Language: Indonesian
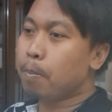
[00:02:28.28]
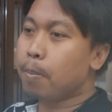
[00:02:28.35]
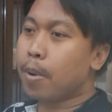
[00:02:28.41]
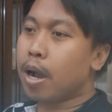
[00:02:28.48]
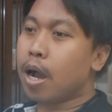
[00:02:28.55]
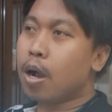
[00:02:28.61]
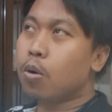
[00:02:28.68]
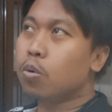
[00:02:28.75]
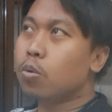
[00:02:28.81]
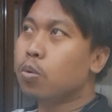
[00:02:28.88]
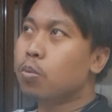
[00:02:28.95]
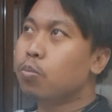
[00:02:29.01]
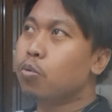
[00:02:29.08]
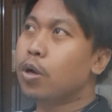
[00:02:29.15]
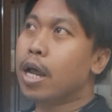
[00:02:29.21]

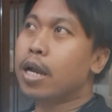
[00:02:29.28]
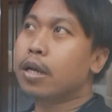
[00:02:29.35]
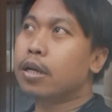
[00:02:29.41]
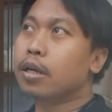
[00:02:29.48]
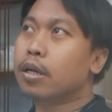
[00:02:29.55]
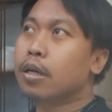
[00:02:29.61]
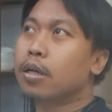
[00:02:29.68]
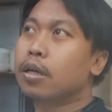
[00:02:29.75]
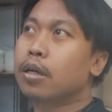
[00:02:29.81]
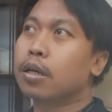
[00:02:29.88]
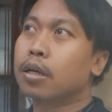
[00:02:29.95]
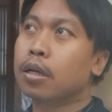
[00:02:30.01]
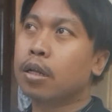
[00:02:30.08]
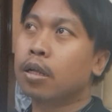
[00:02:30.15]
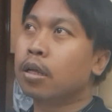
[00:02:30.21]
mau bulan
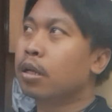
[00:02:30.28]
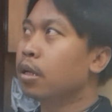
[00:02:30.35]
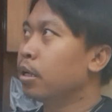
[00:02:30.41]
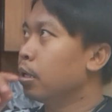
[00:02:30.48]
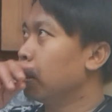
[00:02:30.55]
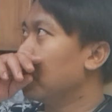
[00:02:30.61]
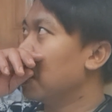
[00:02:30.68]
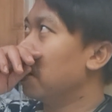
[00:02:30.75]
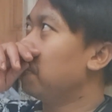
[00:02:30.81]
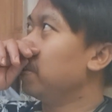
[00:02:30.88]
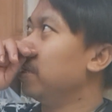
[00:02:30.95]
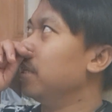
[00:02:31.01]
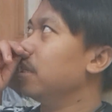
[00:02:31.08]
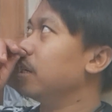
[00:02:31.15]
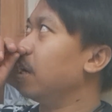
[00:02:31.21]
apa
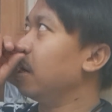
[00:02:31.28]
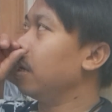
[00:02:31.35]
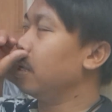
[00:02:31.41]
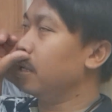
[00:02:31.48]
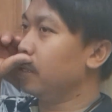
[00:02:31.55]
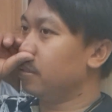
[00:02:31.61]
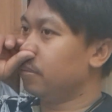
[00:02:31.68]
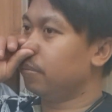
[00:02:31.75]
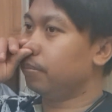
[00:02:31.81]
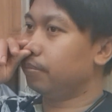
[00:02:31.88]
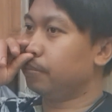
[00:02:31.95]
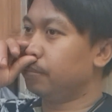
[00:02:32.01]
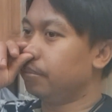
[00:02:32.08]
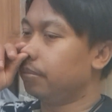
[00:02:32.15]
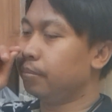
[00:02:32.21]
ya sekarang ya
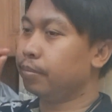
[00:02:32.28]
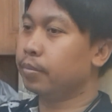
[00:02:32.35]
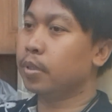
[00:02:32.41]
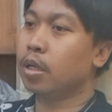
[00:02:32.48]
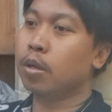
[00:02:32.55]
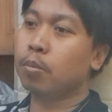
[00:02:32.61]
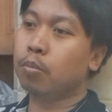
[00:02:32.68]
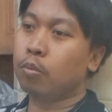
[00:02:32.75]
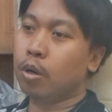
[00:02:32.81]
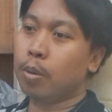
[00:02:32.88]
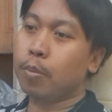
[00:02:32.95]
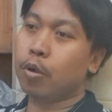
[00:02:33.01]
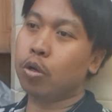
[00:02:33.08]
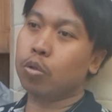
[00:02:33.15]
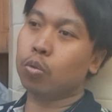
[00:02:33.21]

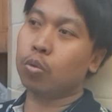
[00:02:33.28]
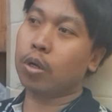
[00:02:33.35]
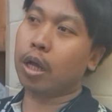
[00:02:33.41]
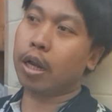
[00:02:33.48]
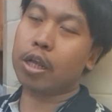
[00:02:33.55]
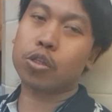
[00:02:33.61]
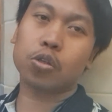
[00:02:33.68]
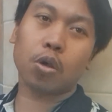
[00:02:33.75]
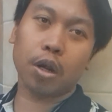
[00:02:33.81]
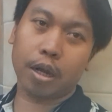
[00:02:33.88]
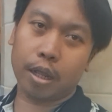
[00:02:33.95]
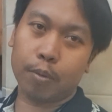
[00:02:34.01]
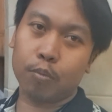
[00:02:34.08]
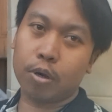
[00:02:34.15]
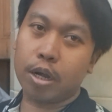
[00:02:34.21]
bulan Maulud udah
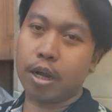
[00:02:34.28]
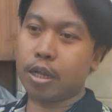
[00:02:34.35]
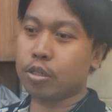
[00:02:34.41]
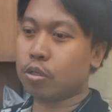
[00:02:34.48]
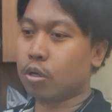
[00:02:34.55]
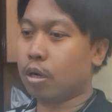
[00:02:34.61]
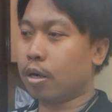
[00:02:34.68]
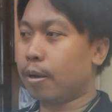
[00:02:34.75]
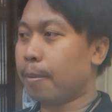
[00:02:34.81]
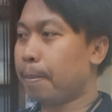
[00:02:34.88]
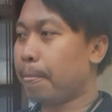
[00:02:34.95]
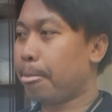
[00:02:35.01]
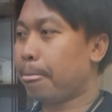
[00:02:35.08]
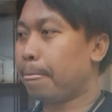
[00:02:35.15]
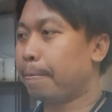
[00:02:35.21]
rasol ya bulan rasol
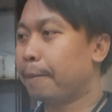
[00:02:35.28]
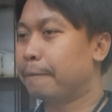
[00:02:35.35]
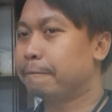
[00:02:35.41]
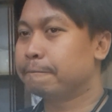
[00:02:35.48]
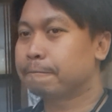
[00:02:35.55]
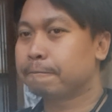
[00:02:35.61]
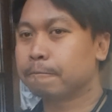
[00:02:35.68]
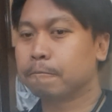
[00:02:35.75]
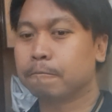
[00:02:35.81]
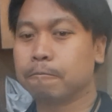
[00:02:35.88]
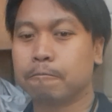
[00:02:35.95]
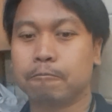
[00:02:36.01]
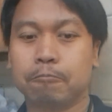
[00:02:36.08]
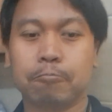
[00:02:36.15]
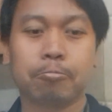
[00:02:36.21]

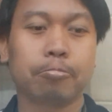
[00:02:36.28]
hmm.